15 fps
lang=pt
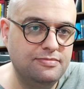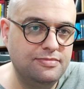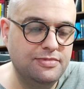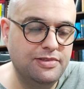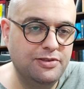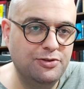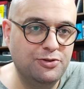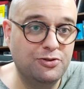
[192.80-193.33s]

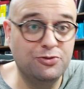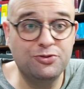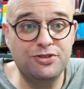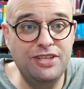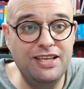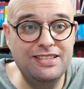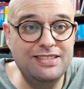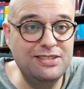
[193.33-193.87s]
não
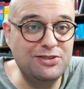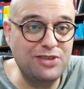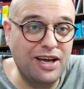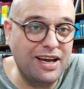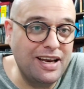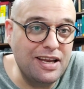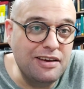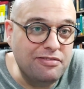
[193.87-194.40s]
sei se isso é
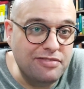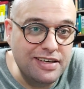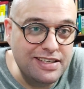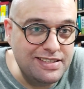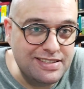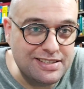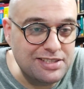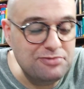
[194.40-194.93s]

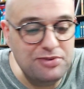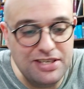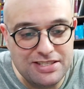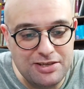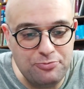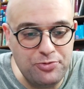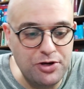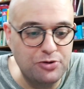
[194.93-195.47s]
relevante também
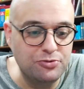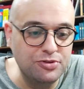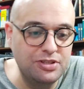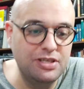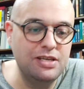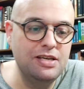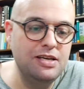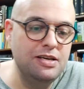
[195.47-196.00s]
essa pergunta,